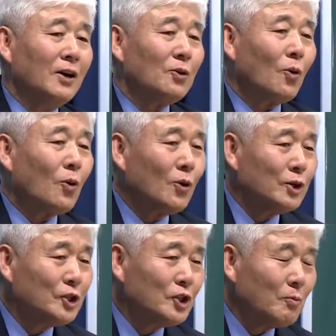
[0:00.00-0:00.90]
요걸
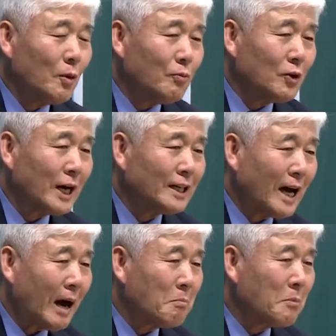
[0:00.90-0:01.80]
15분간
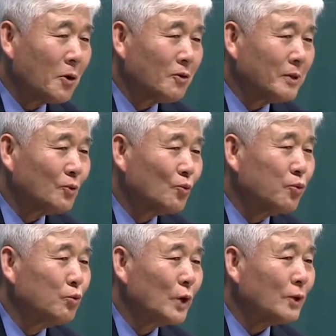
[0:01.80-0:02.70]
안 먹으면
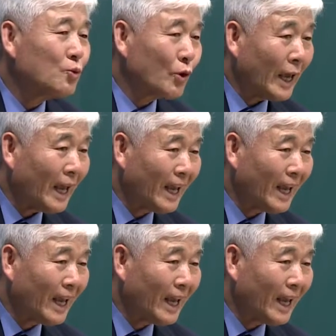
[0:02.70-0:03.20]
두 개 줄게.